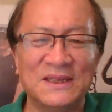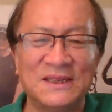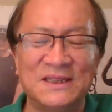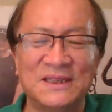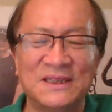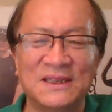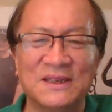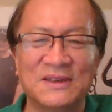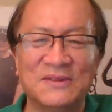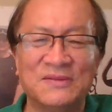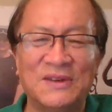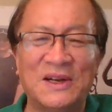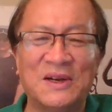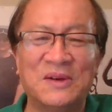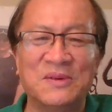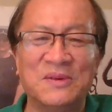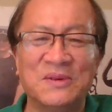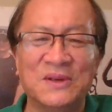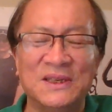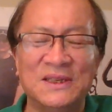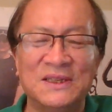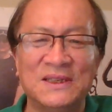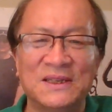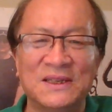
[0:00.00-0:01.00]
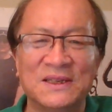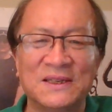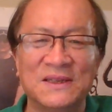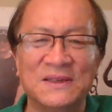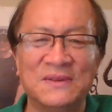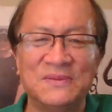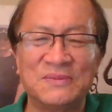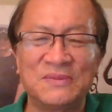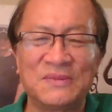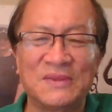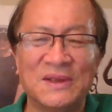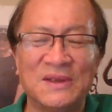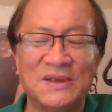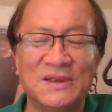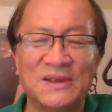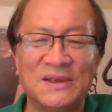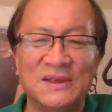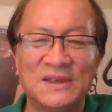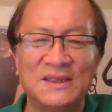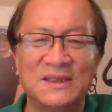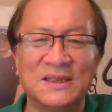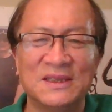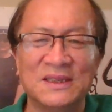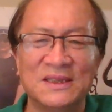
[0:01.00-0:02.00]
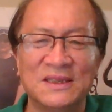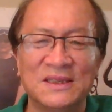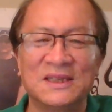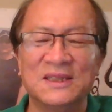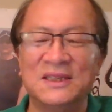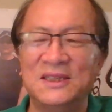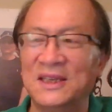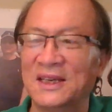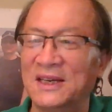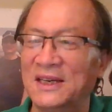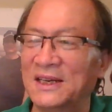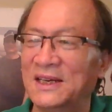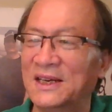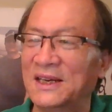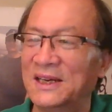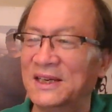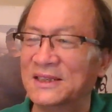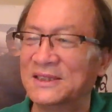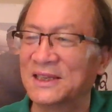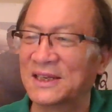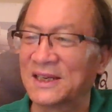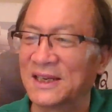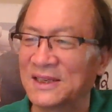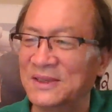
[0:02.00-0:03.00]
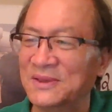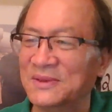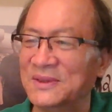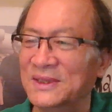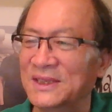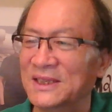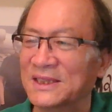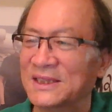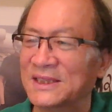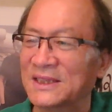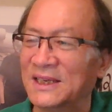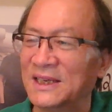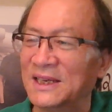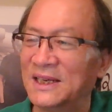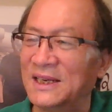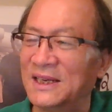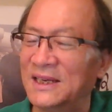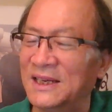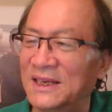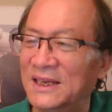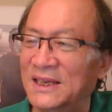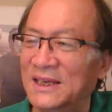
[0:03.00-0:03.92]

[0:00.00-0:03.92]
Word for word: 这个挽回这个这个影响啊，这很有意思啊。